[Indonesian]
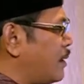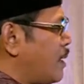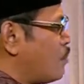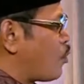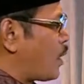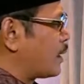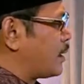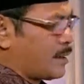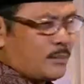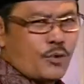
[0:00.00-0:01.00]
bukan
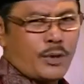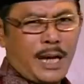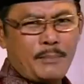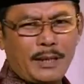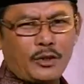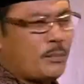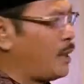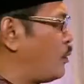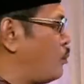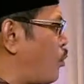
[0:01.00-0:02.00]
ketemu lam atau
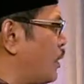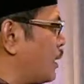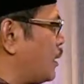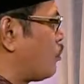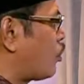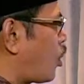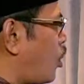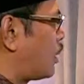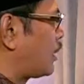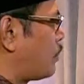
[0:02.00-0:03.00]
bukan ketemu
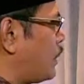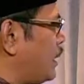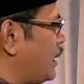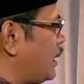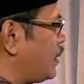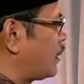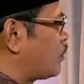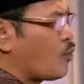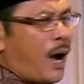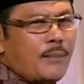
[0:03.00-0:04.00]
ro. Tapi ini
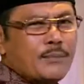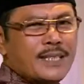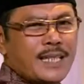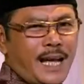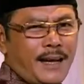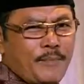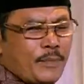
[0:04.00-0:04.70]
ketemu hamzah.